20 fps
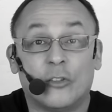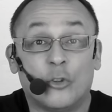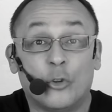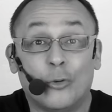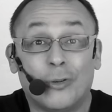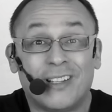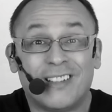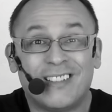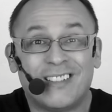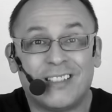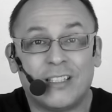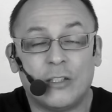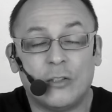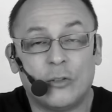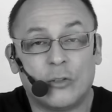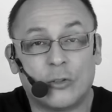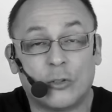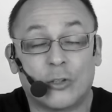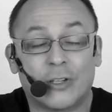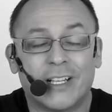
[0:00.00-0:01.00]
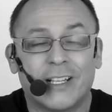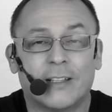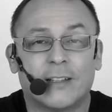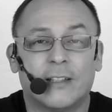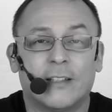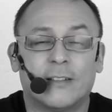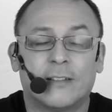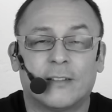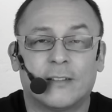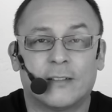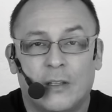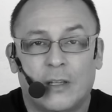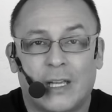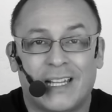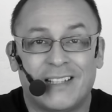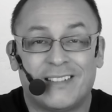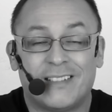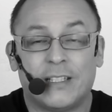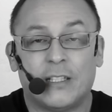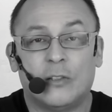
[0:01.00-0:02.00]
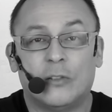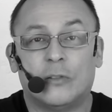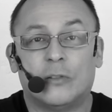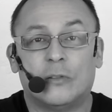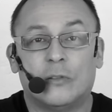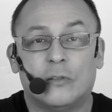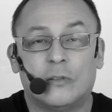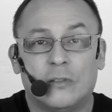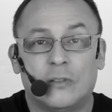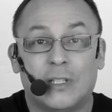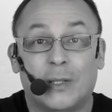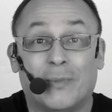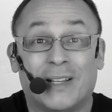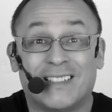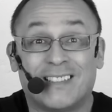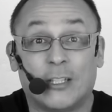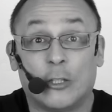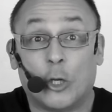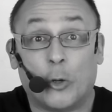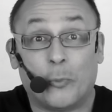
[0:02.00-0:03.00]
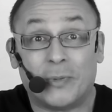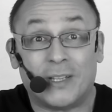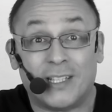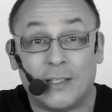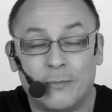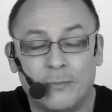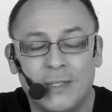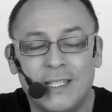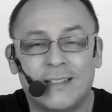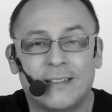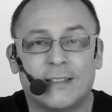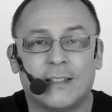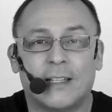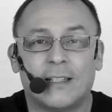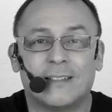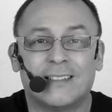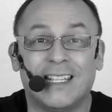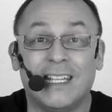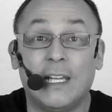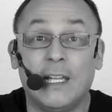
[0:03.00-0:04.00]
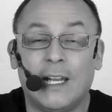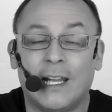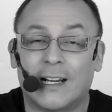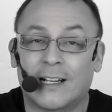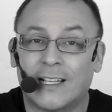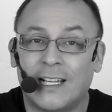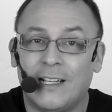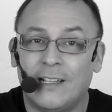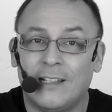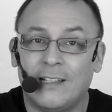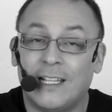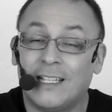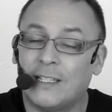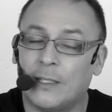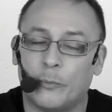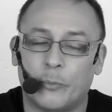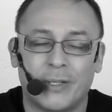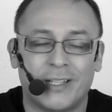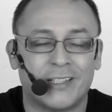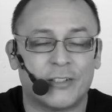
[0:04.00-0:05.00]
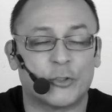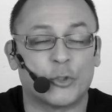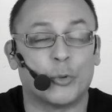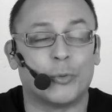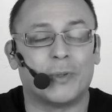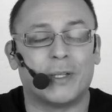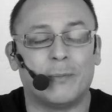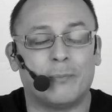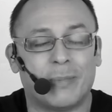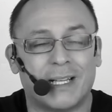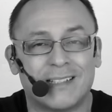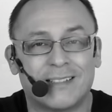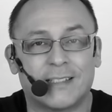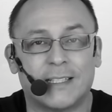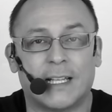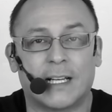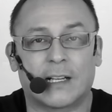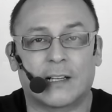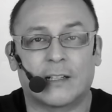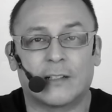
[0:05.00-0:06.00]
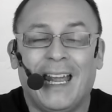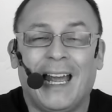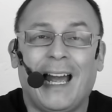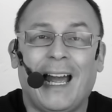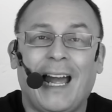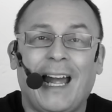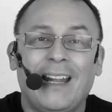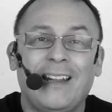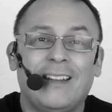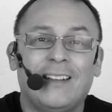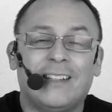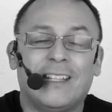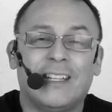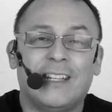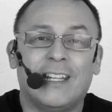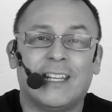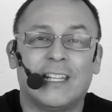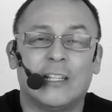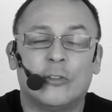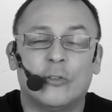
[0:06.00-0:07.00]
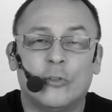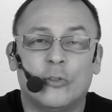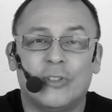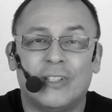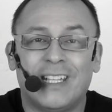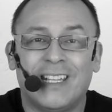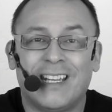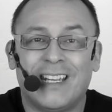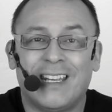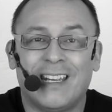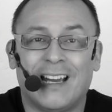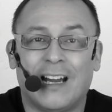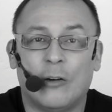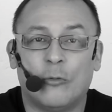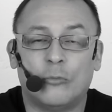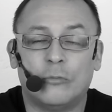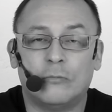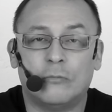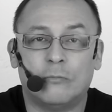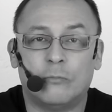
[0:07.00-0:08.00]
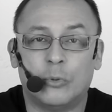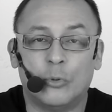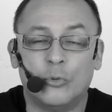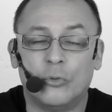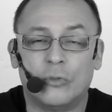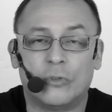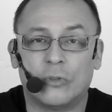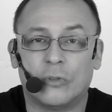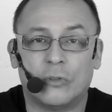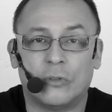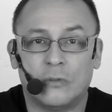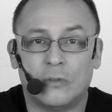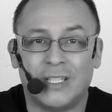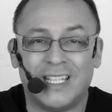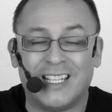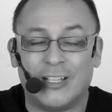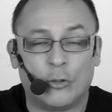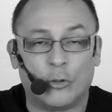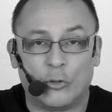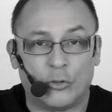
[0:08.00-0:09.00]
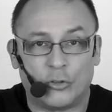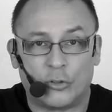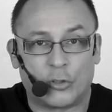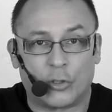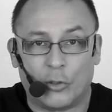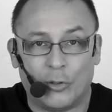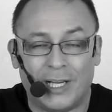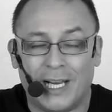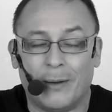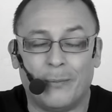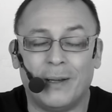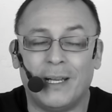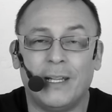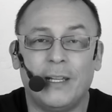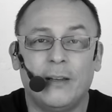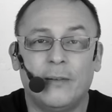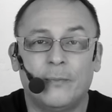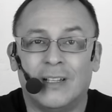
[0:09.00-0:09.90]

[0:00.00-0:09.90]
no han sido correctas, han sido demasiado optimistas y la realidad te puede sobrepasar. Antes de que todo llegue a un punto incontrolable,